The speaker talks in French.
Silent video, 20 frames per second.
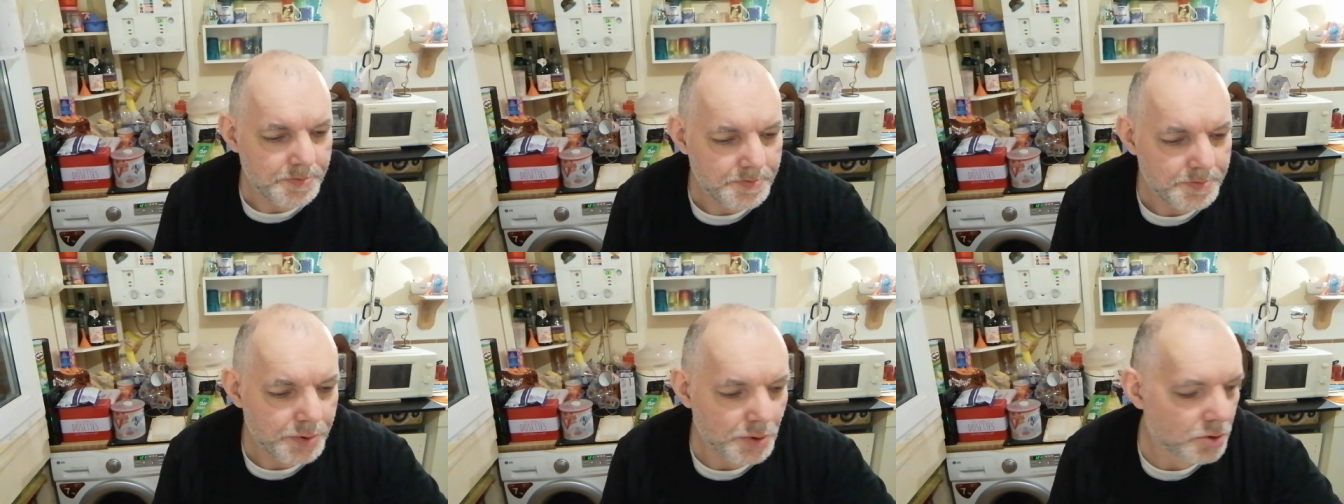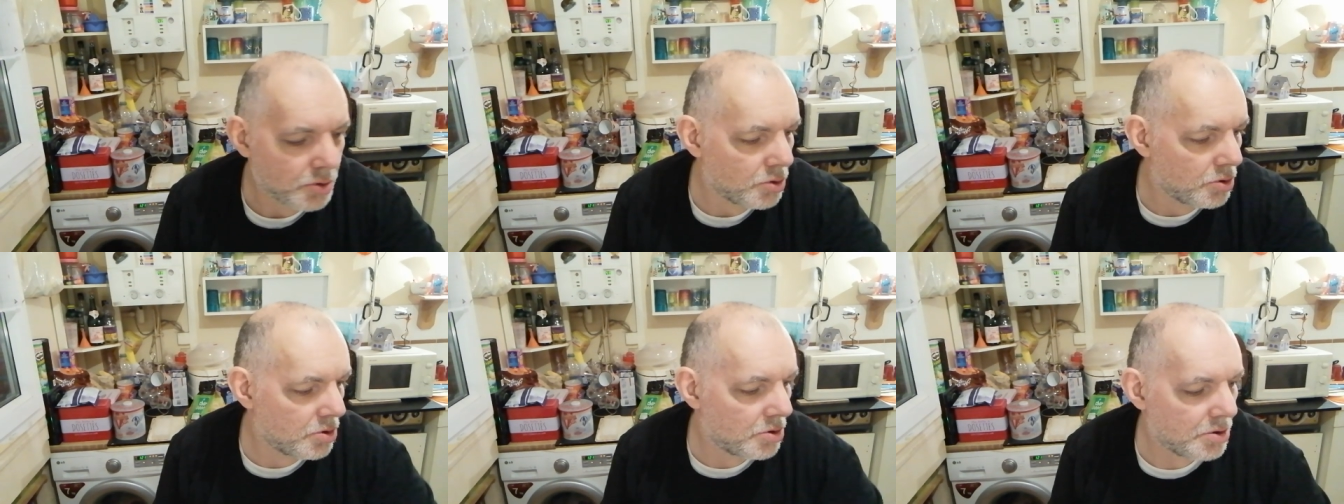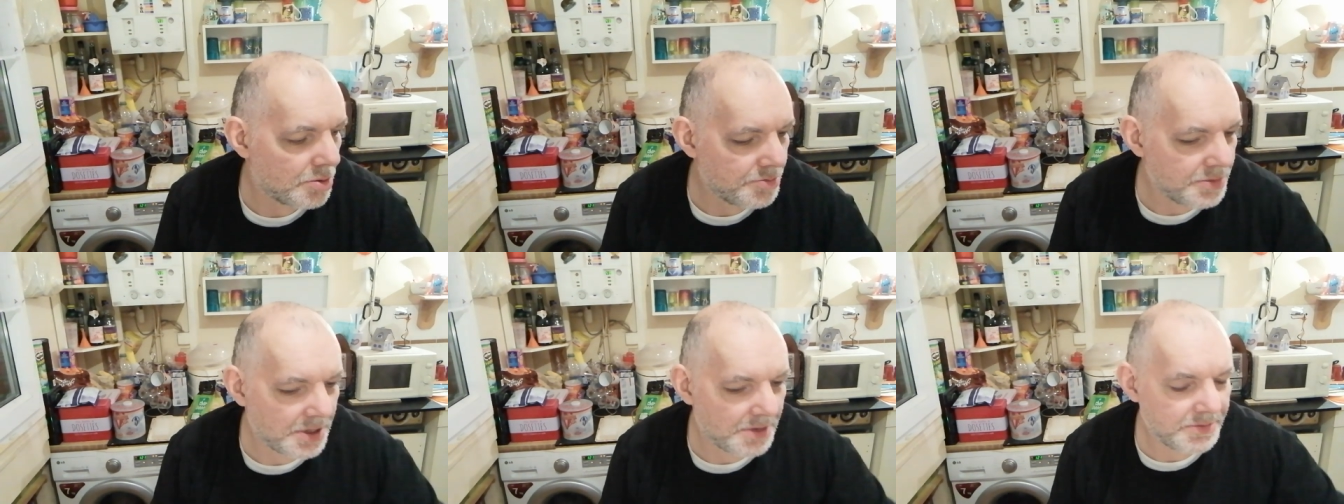Pour
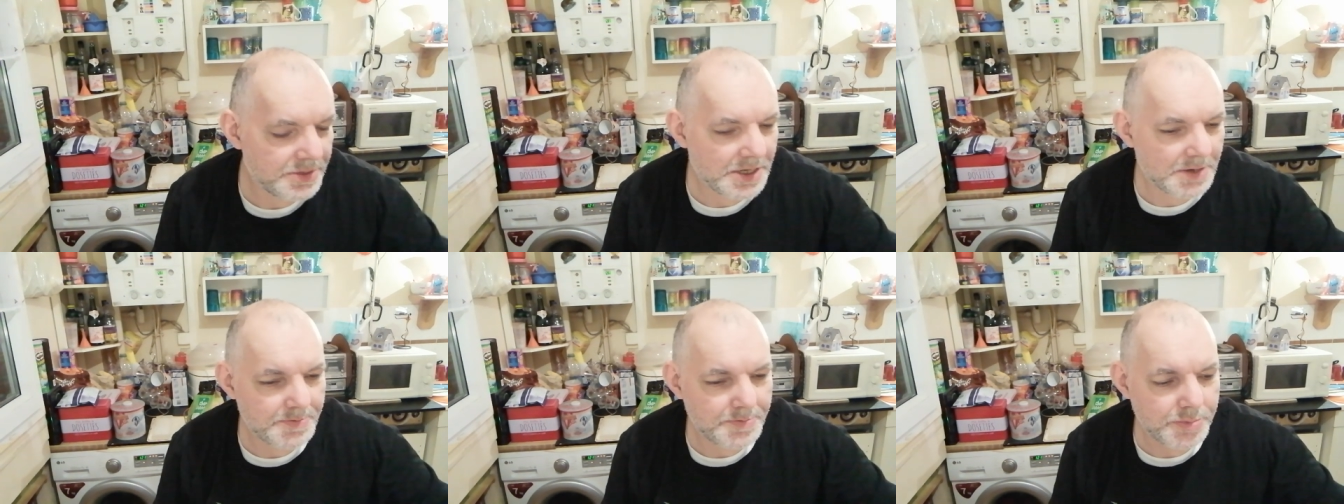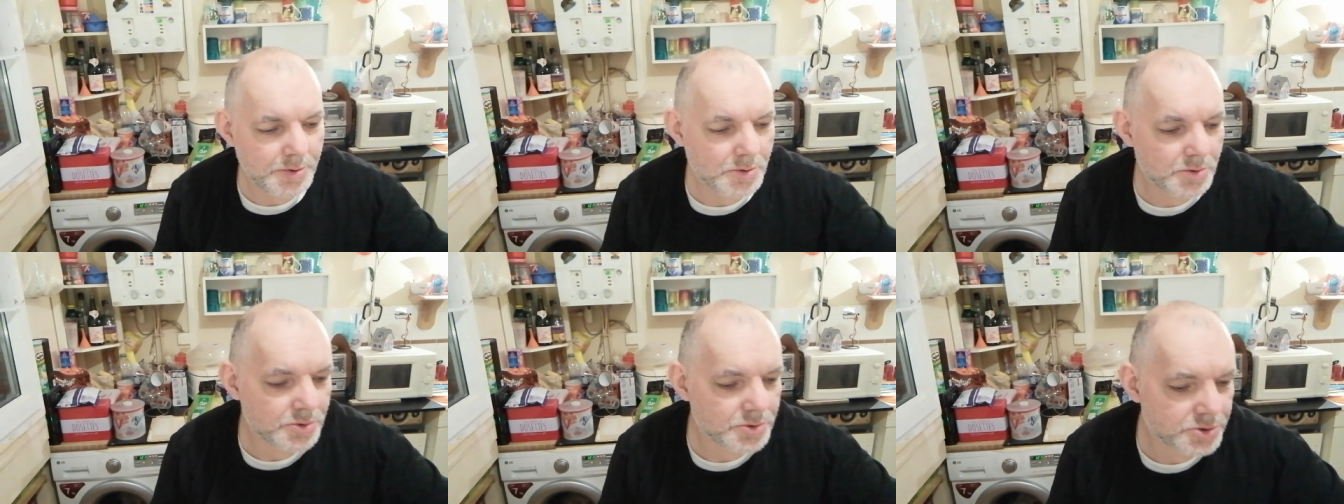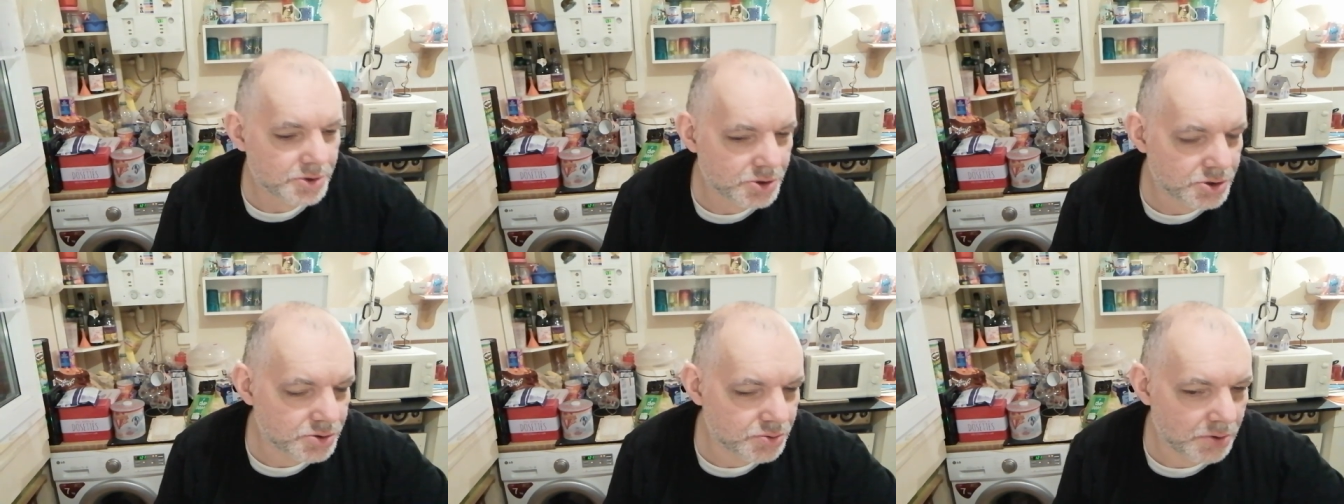le miam miam pour
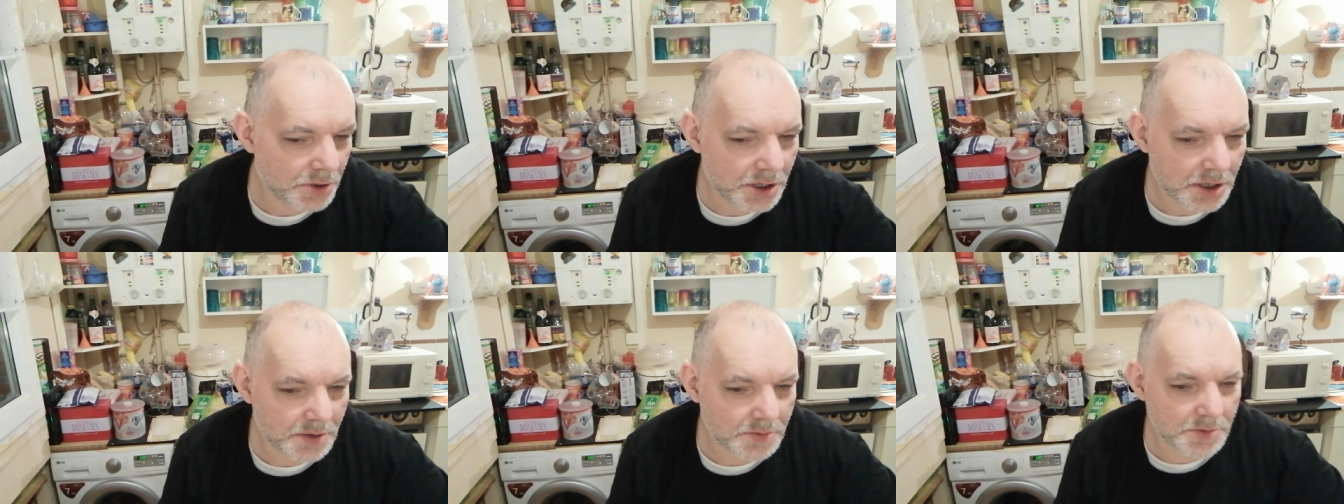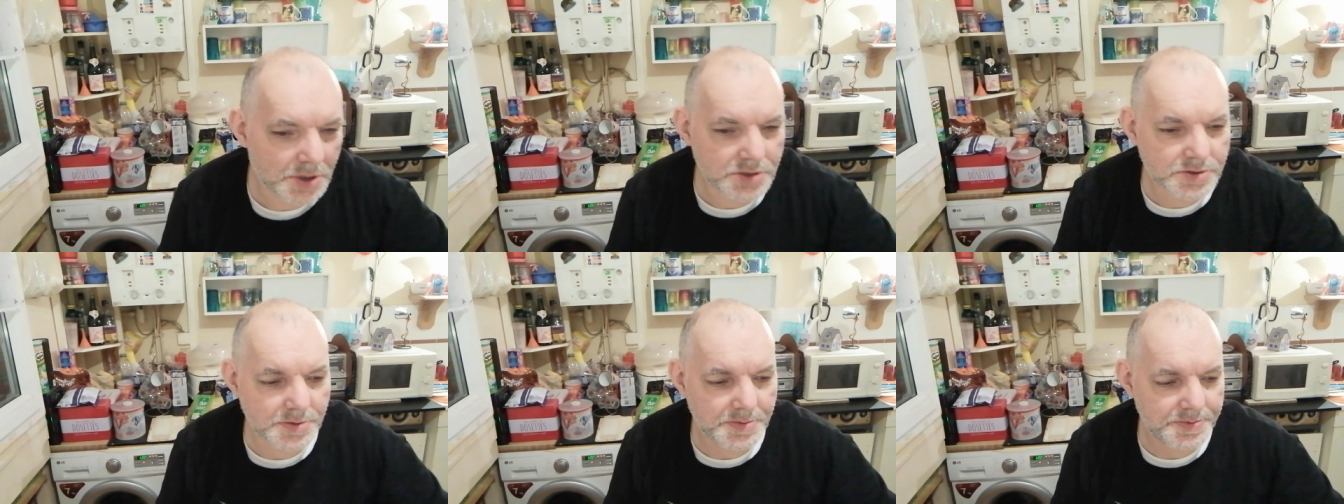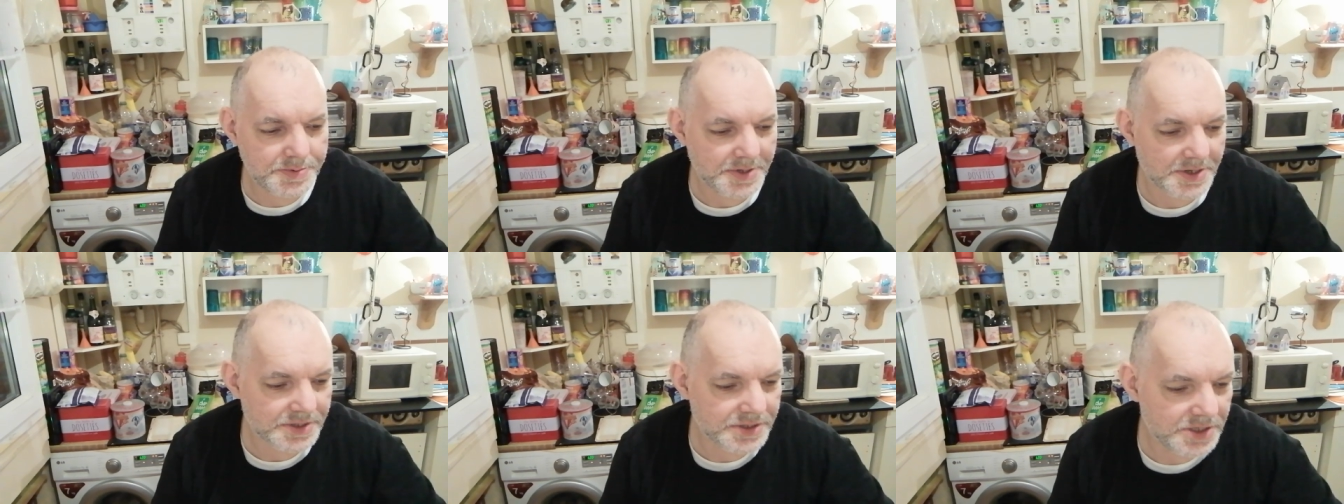ce soir, moi je vais
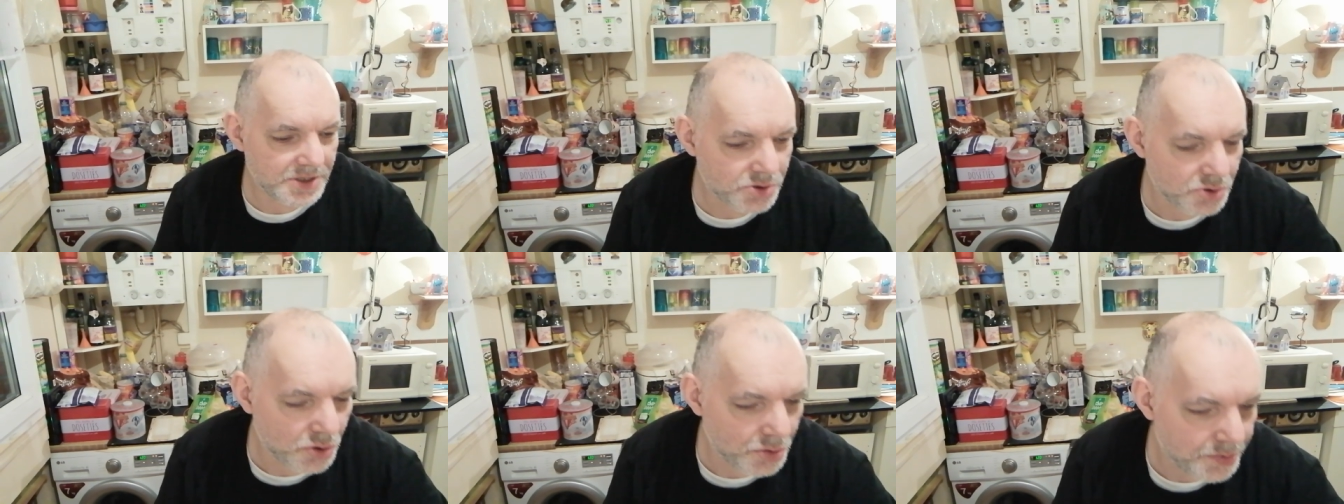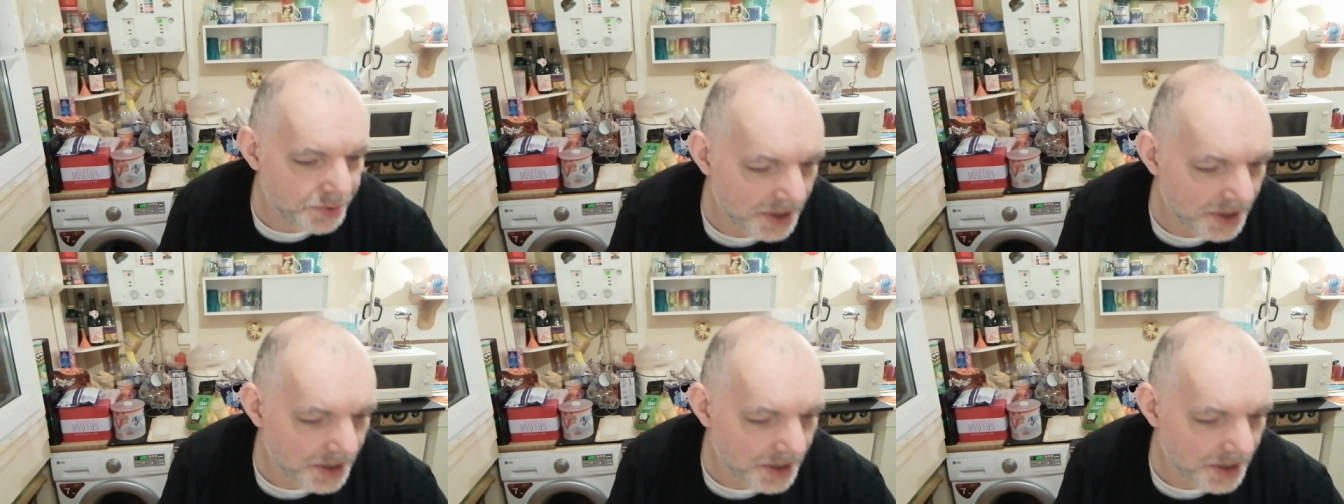faire des œufs au